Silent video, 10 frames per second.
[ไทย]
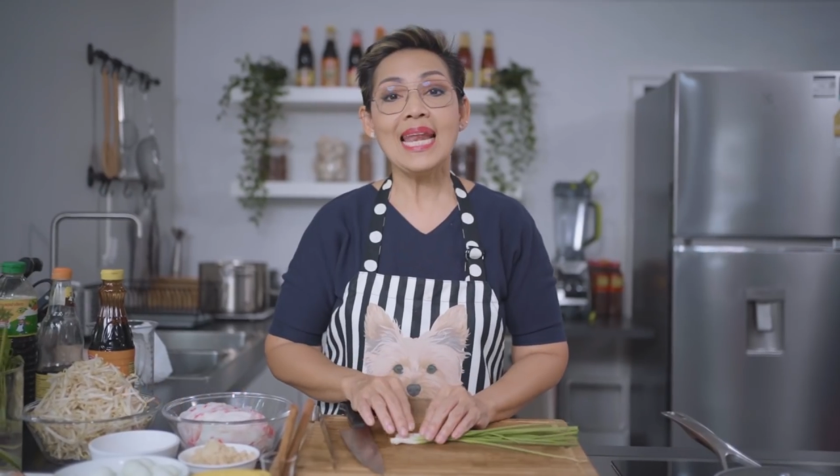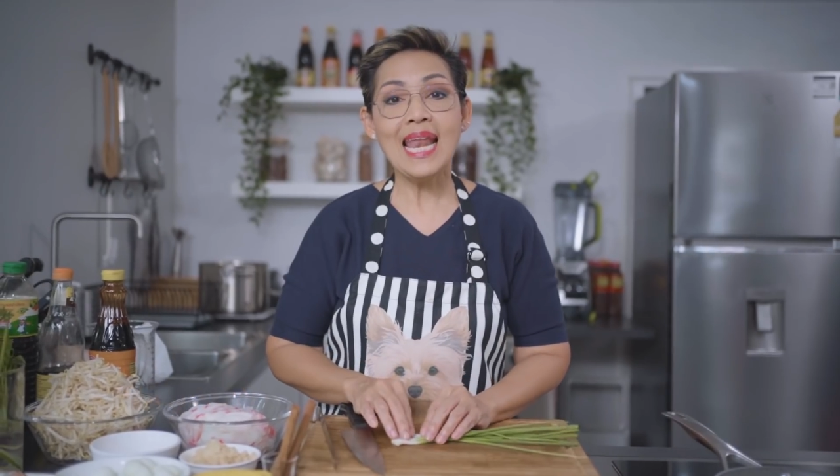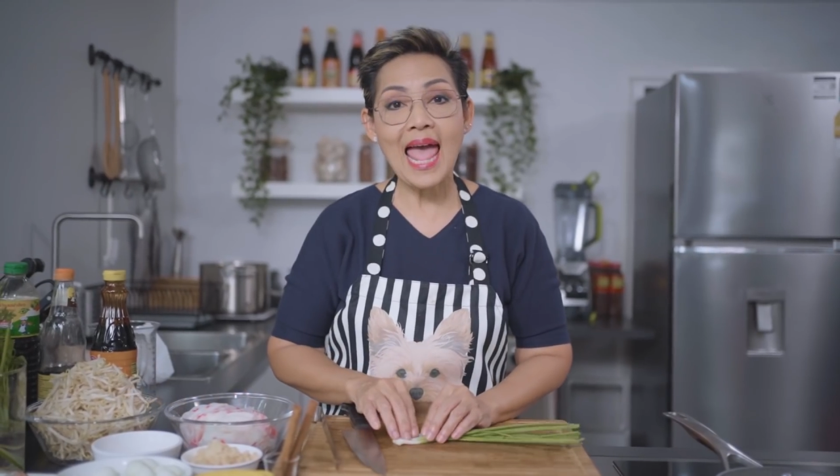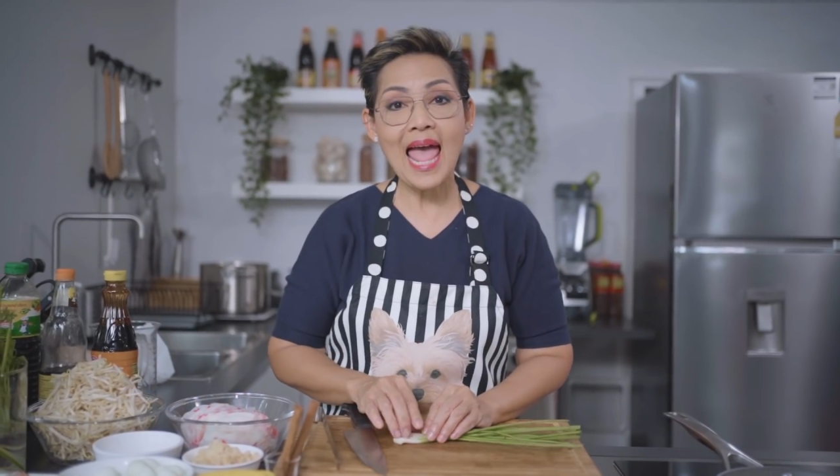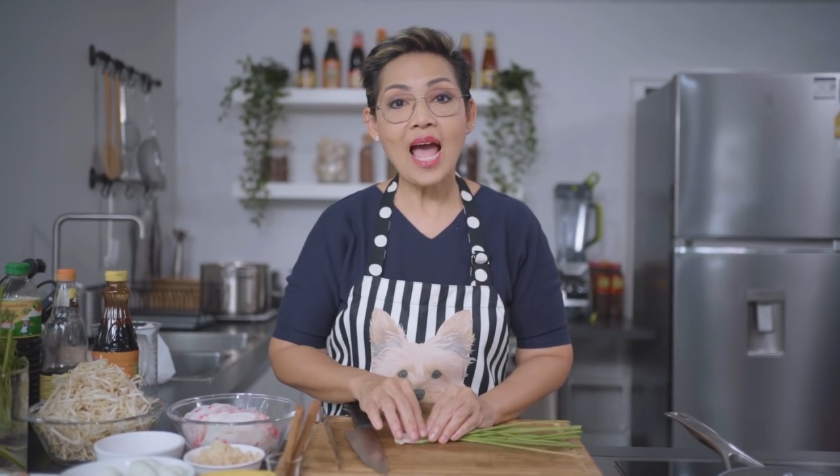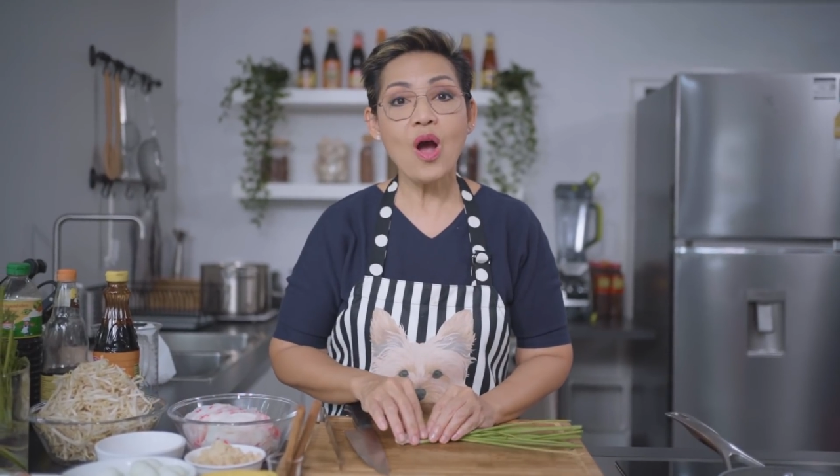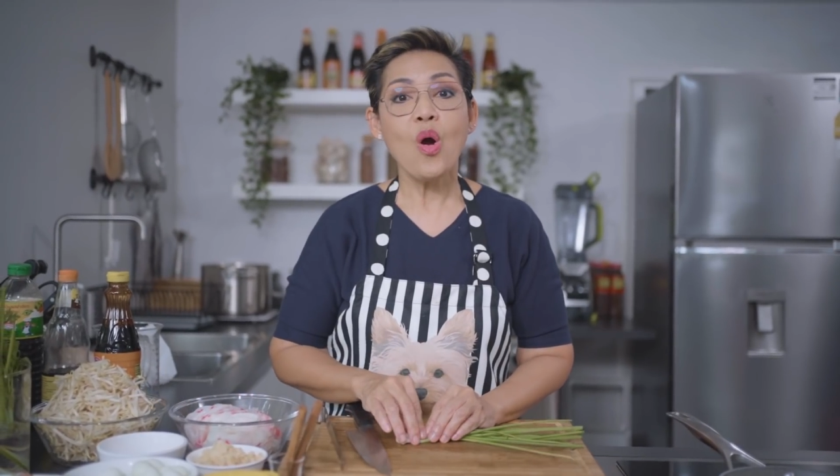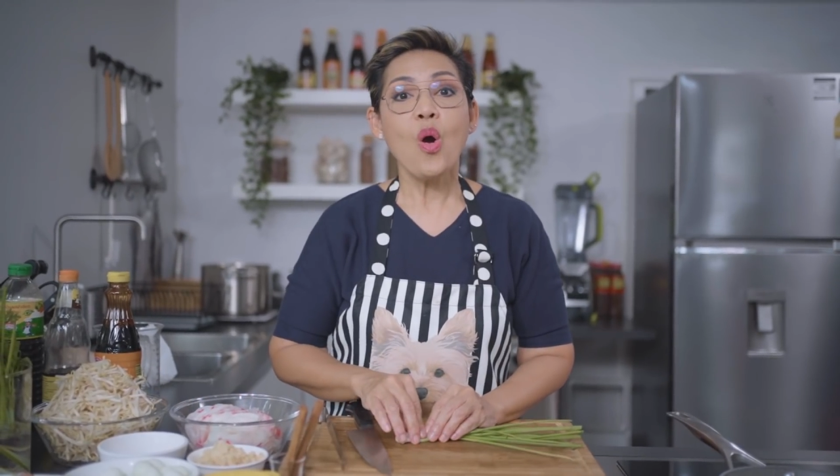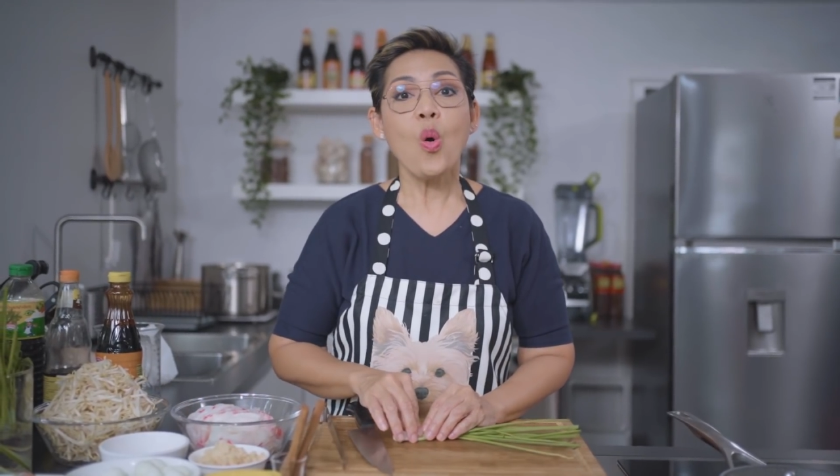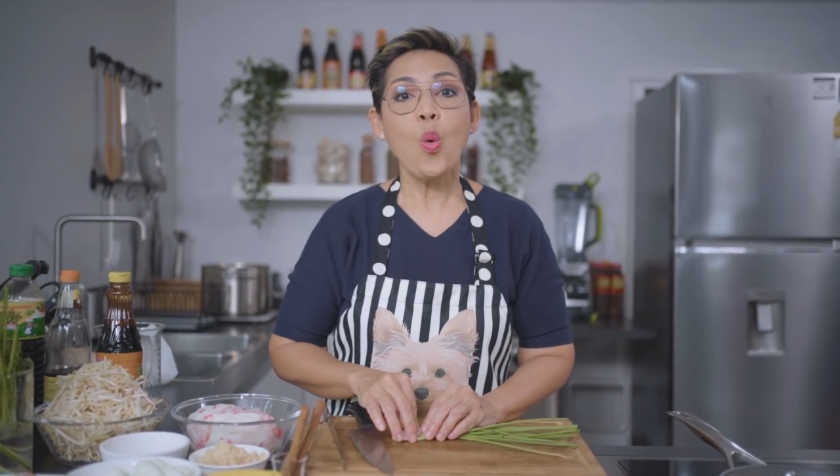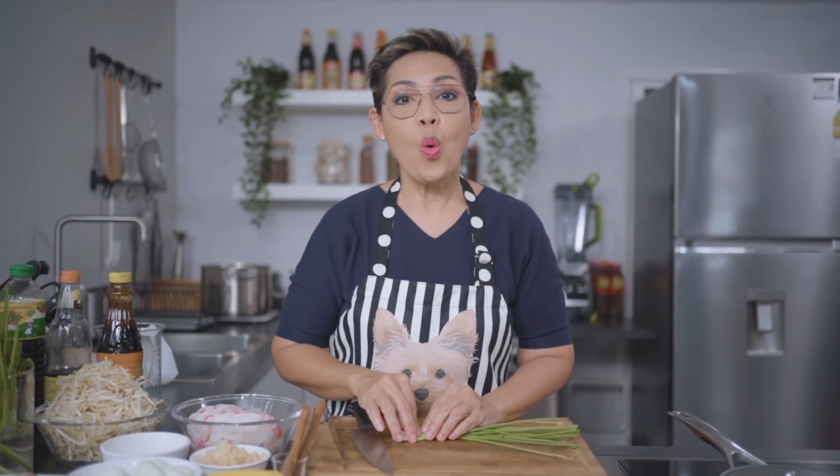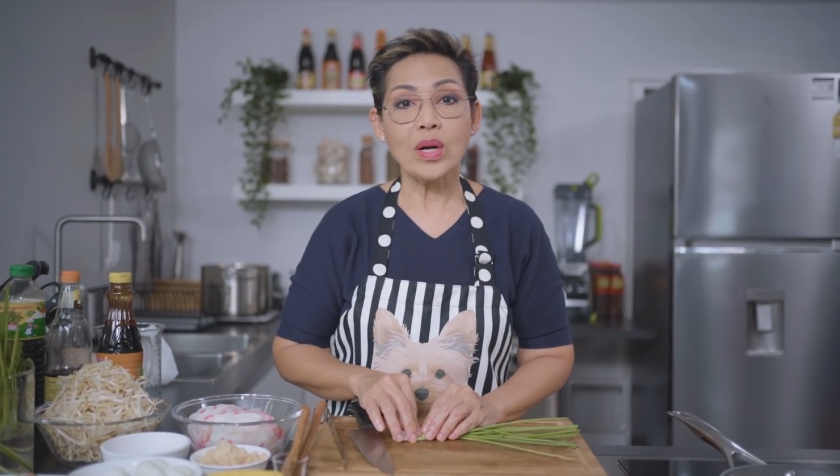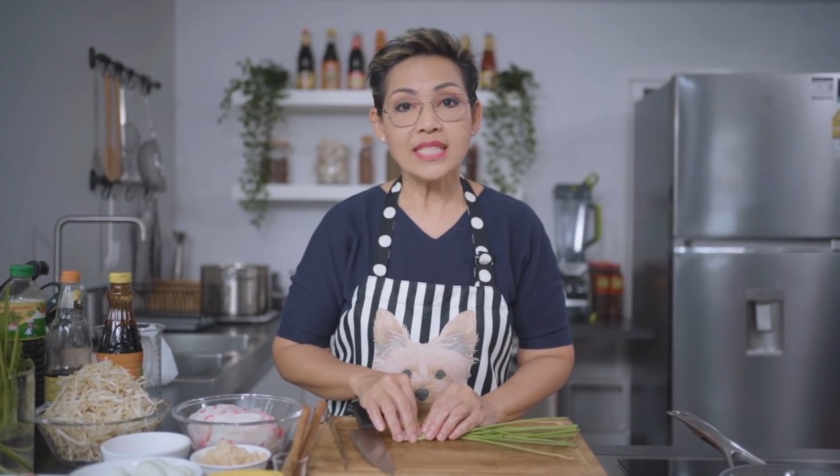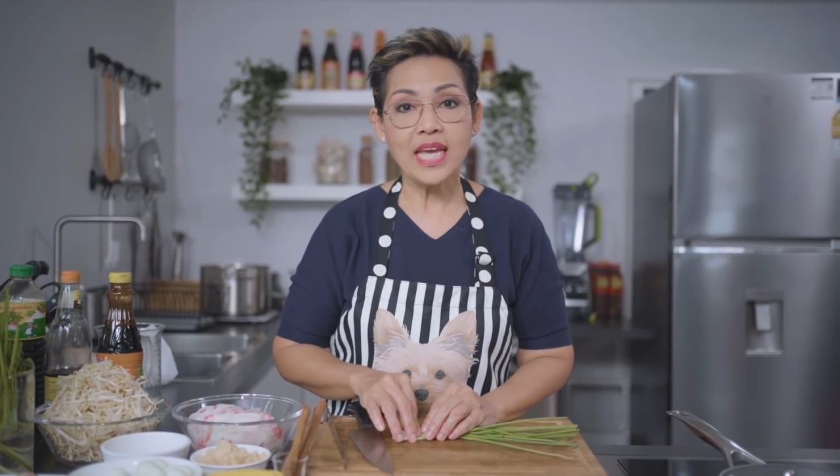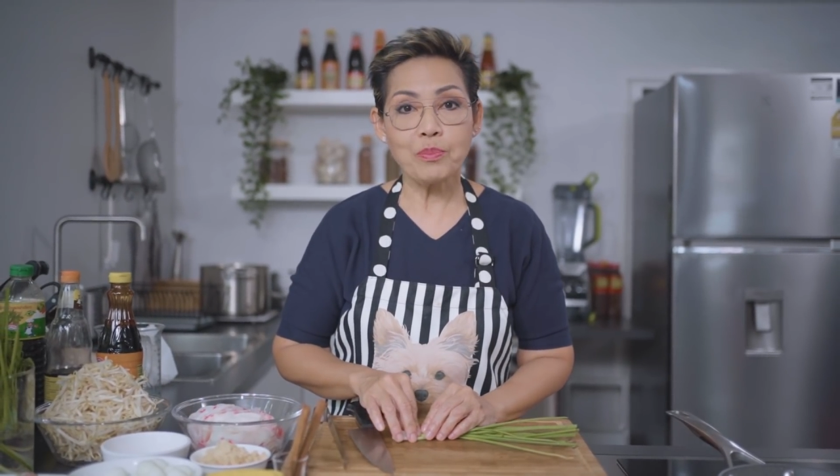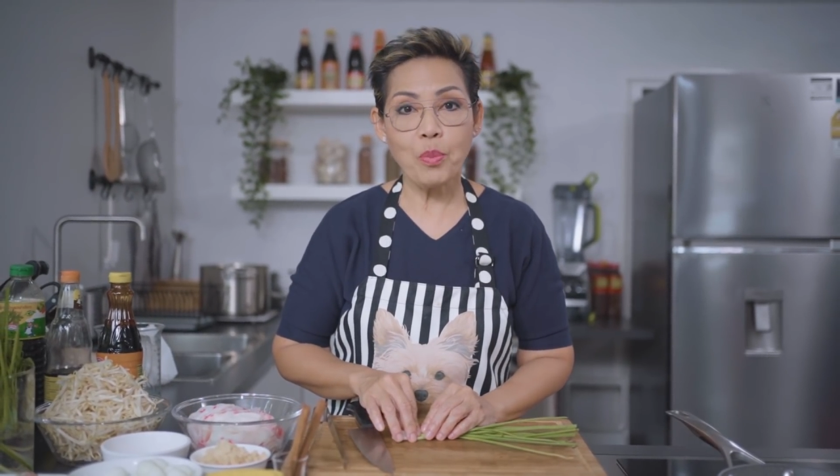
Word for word: และหัวไช